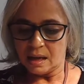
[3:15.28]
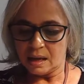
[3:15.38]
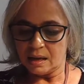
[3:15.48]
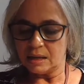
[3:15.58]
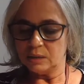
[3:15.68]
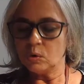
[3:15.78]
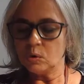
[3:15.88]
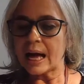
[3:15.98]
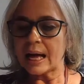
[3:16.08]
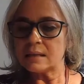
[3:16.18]
E no
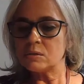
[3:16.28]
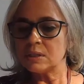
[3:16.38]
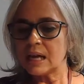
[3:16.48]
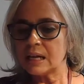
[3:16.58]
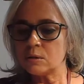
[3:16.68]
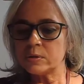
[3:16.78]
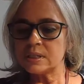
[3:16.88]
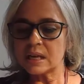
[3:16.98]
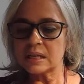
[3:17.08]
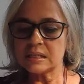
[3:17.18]
caso da
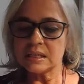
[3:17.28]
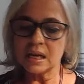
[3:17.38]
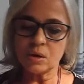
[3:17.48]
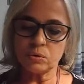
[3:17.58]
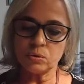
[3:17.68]
ilustração,